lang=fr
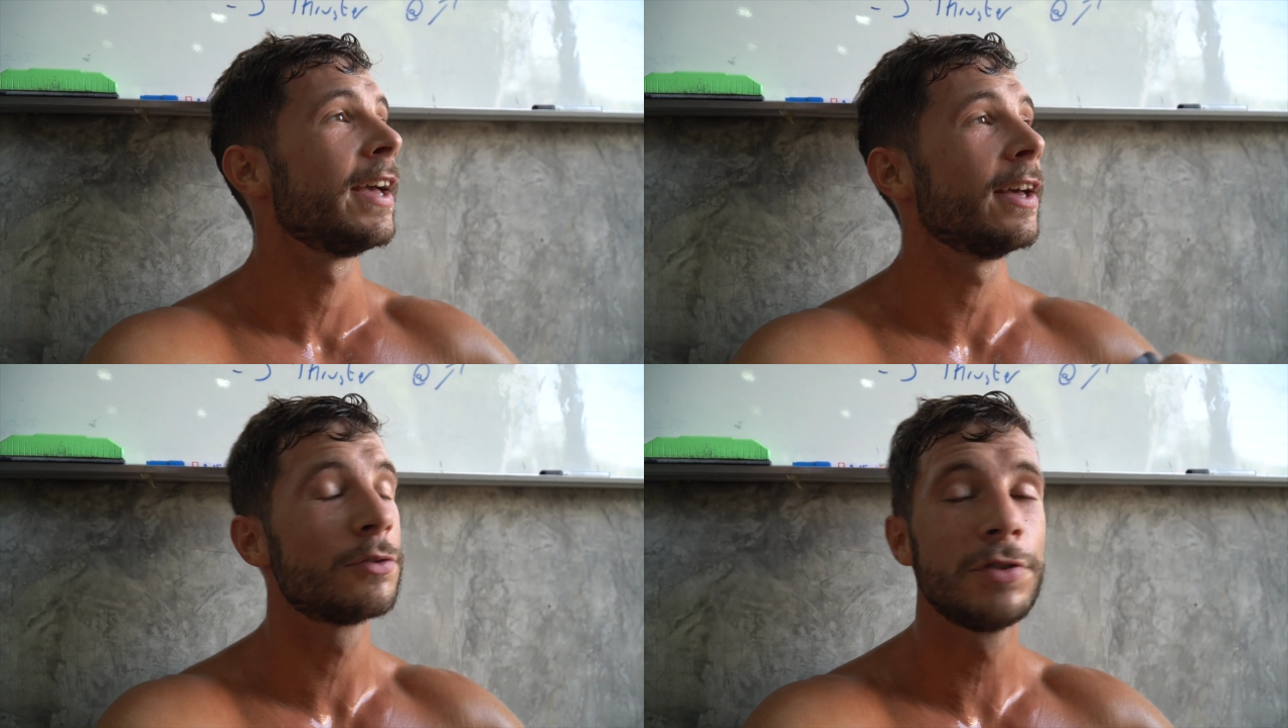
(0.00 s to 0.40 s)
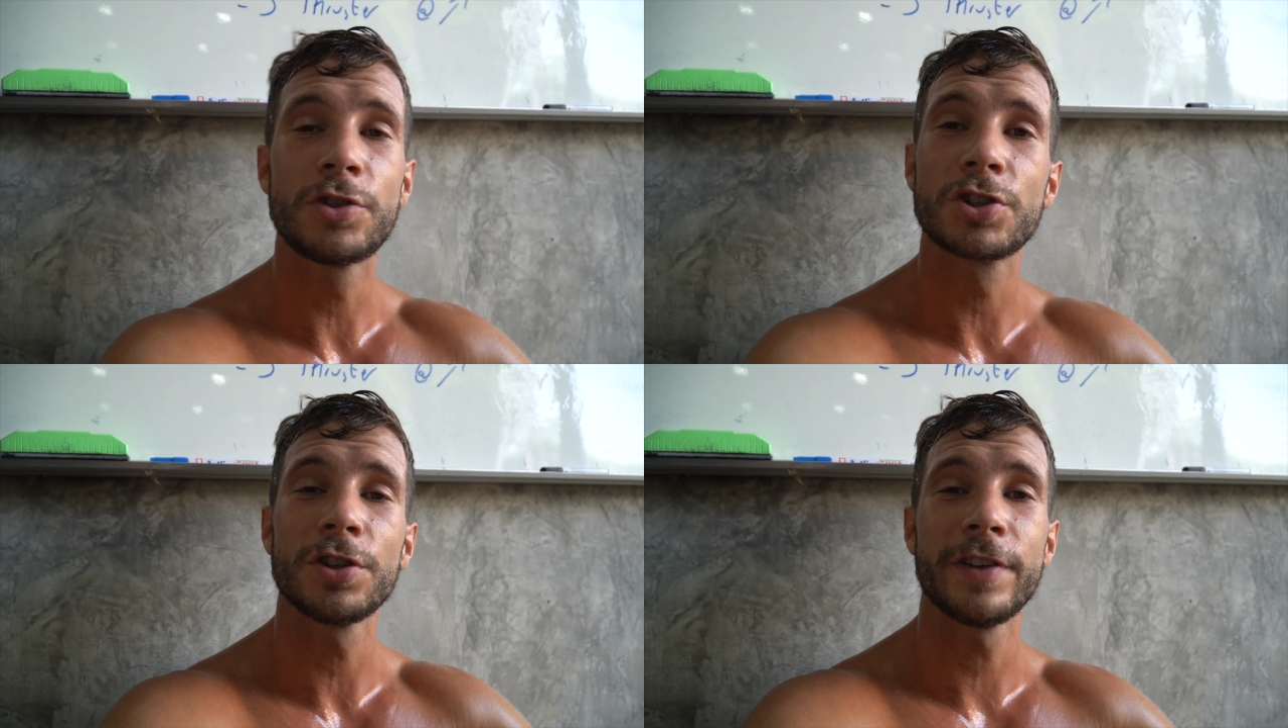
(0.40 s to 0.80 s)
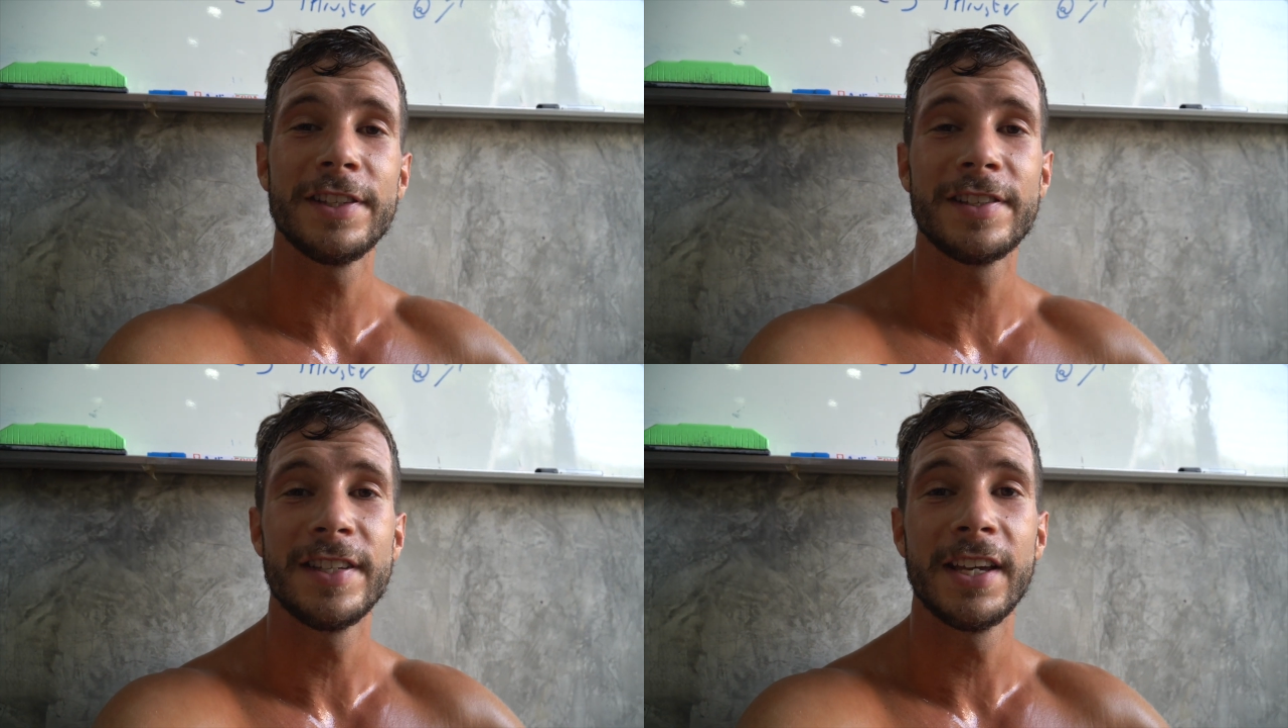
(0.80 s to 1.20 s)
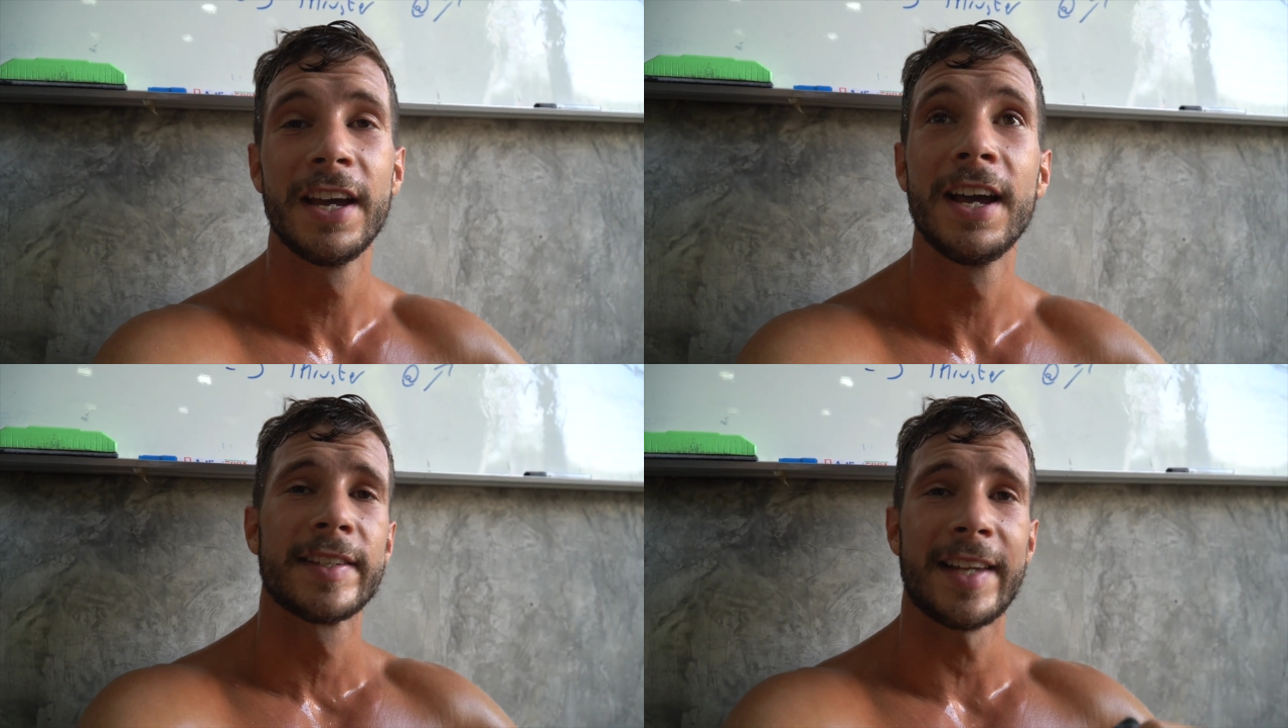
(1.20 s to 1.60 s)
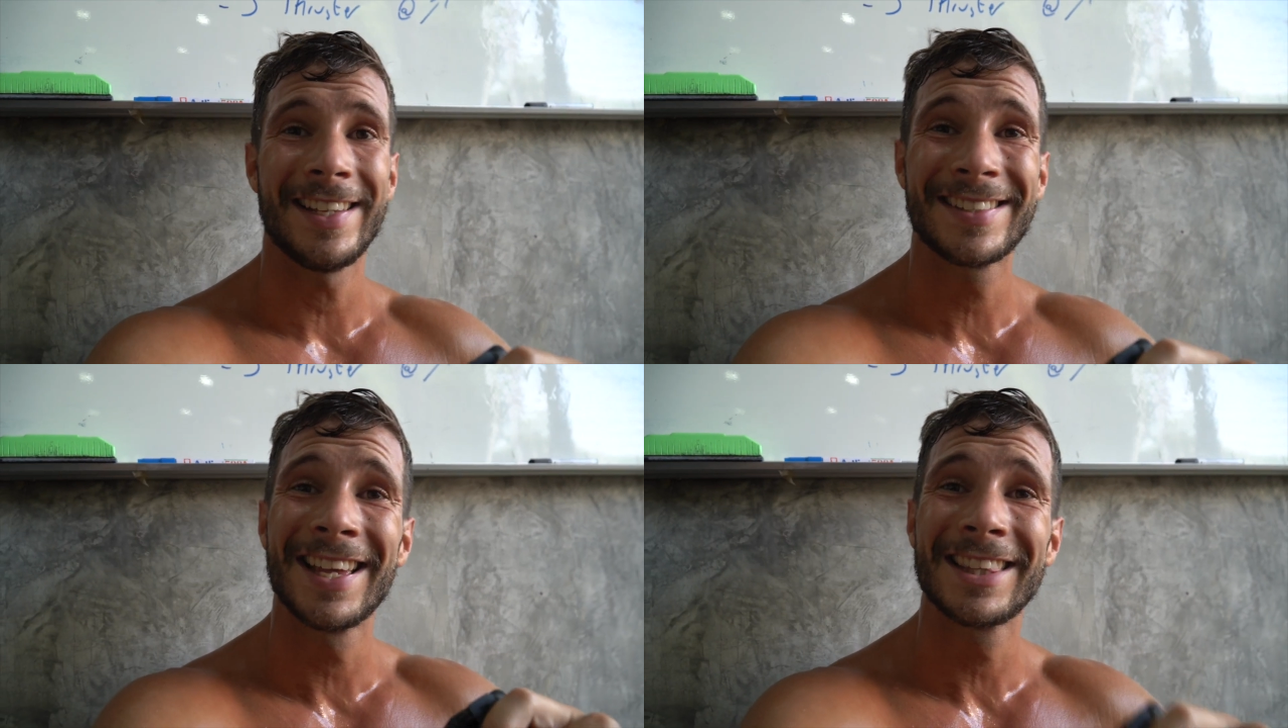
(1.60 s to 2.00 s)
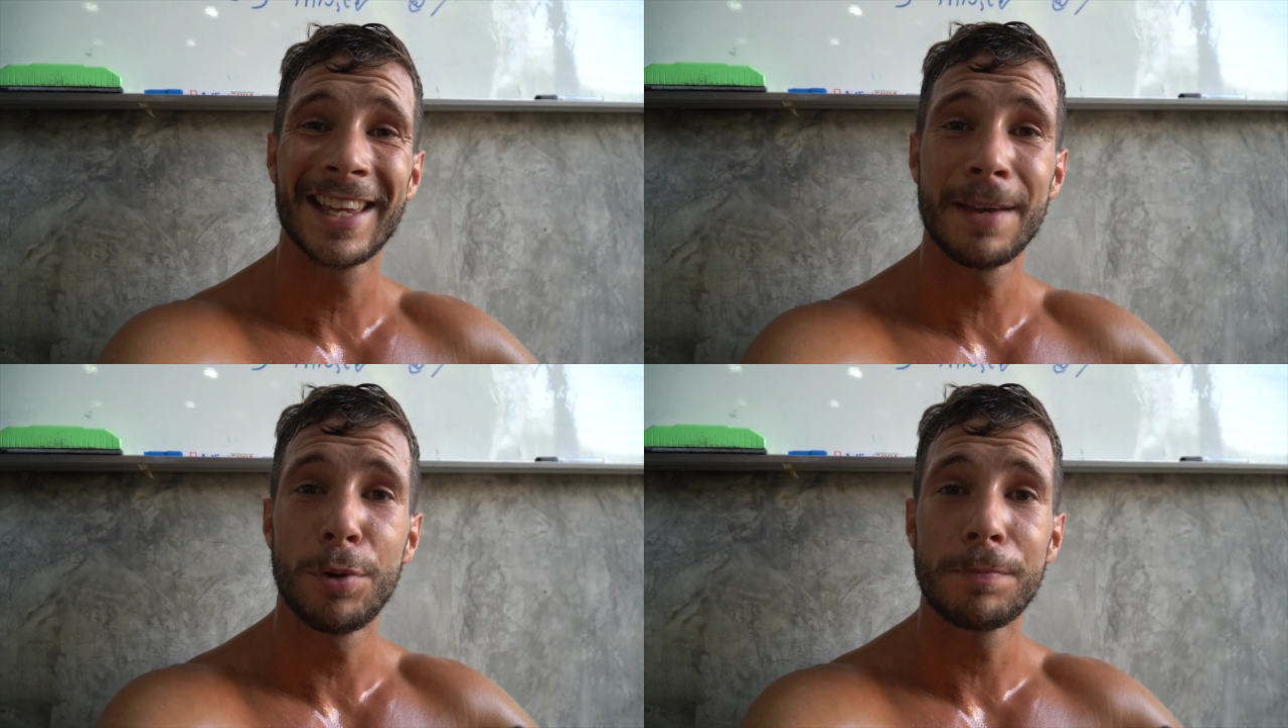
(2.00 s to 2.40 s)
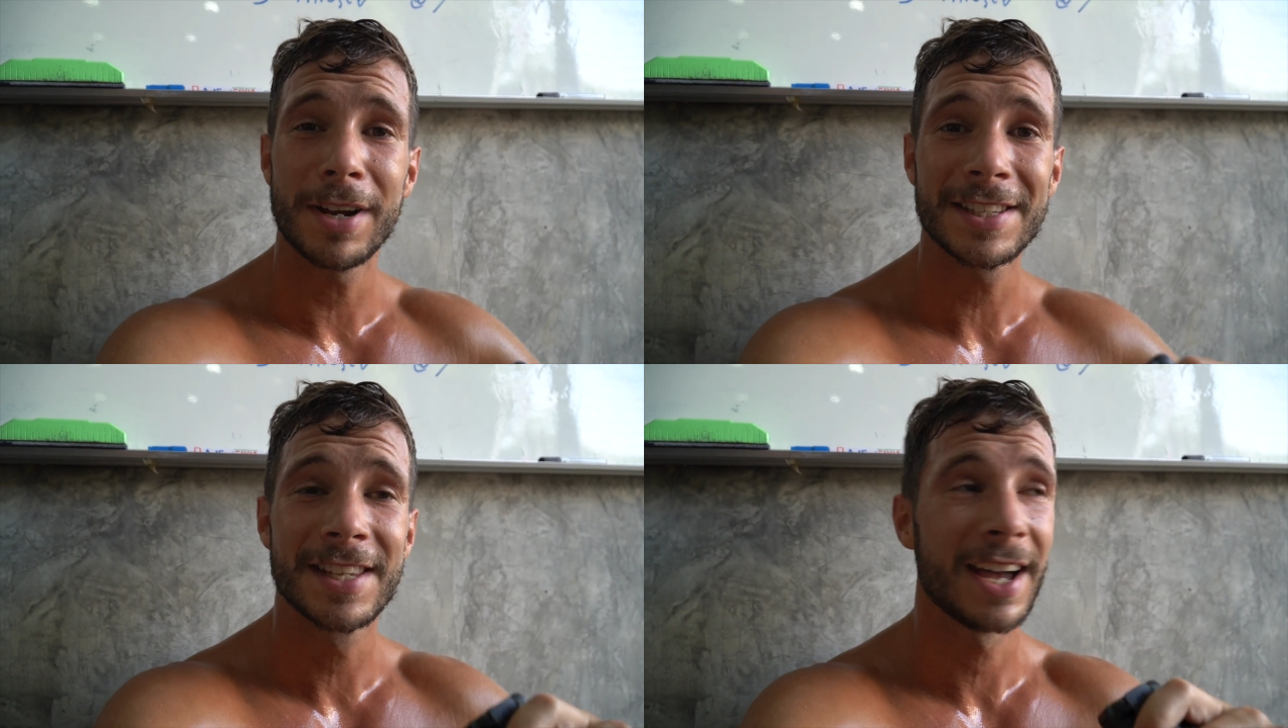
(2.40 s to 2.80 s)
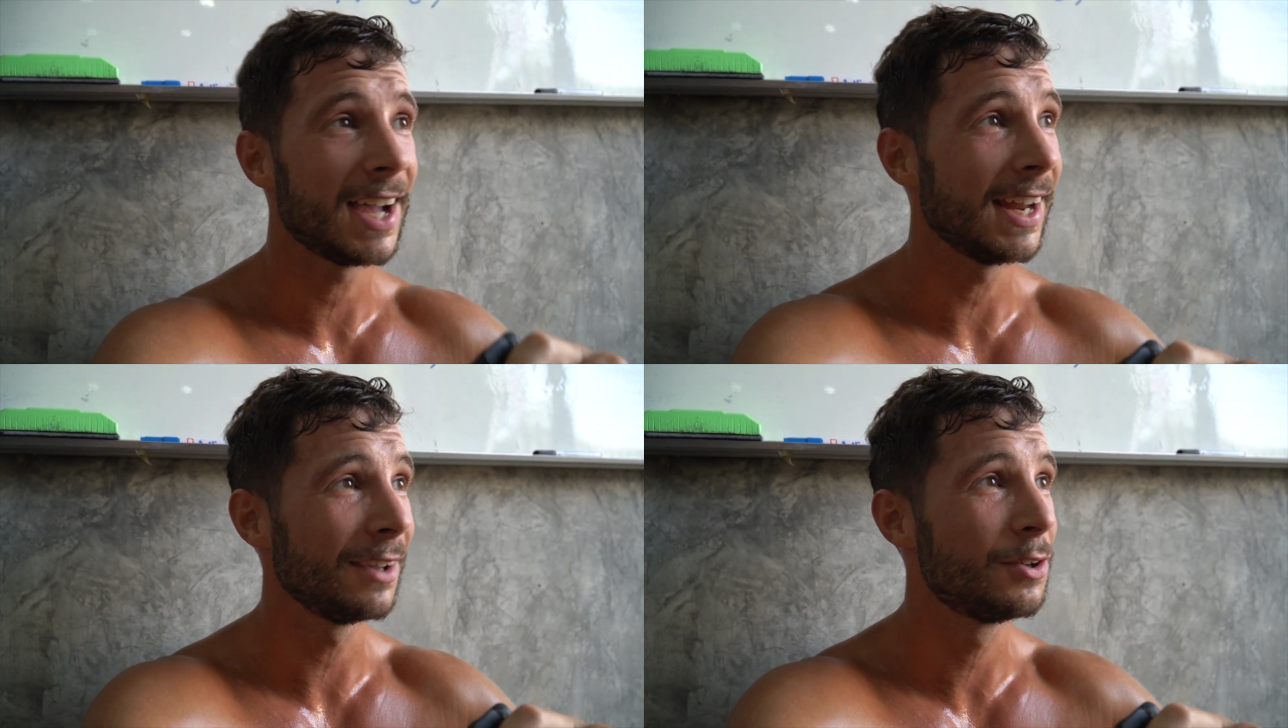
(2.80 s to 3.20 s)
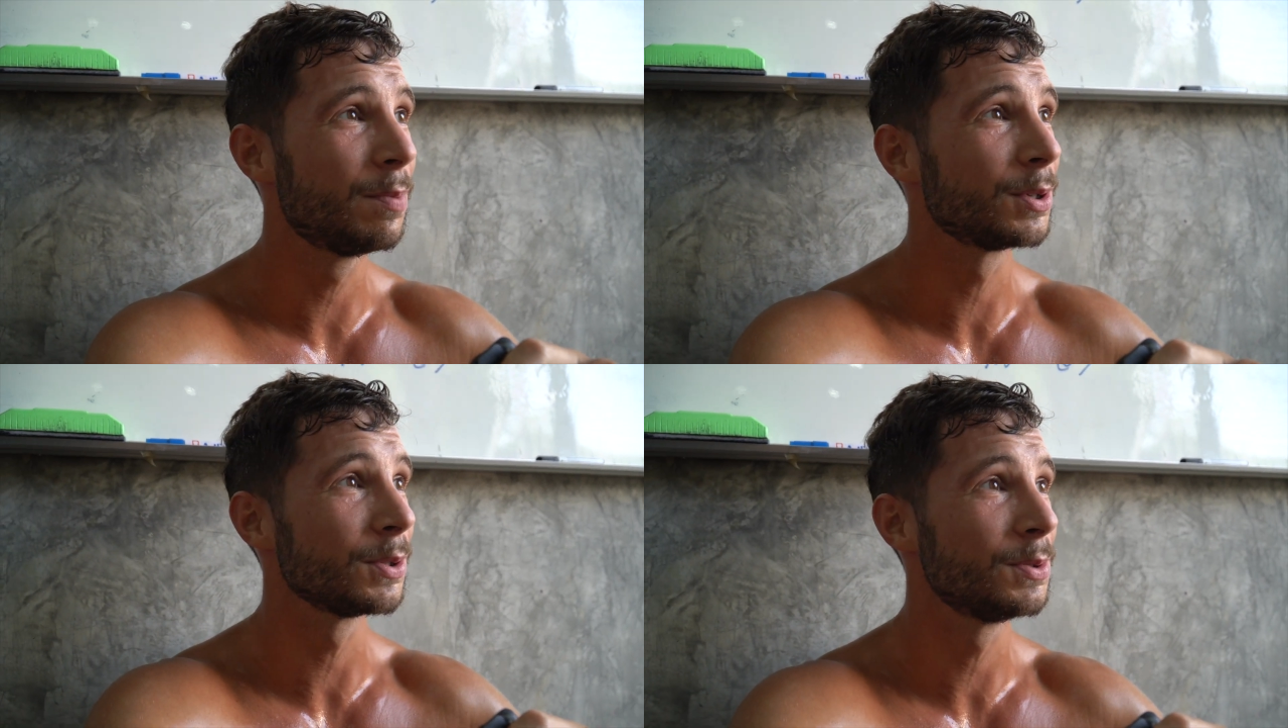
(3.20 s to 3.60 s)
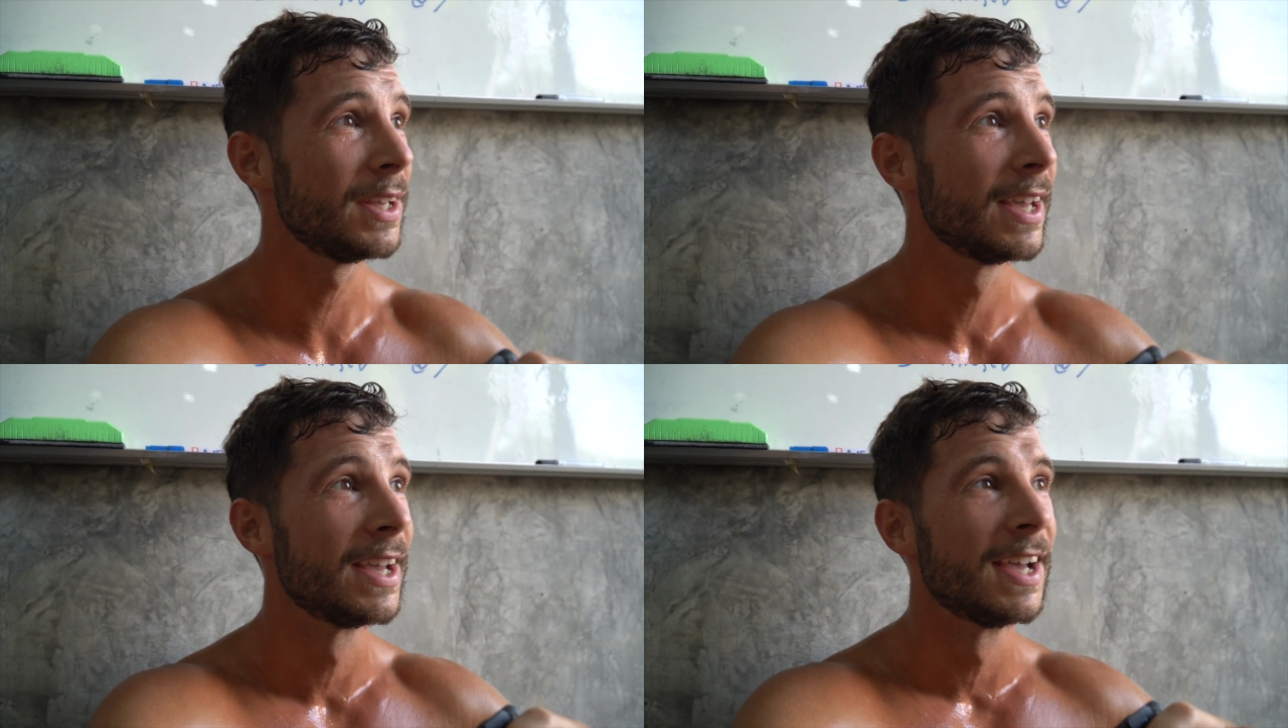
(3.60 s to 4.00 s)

Et ensuite que je revienne ici. Ça laisse très peu de place à la récup aujourd'hui.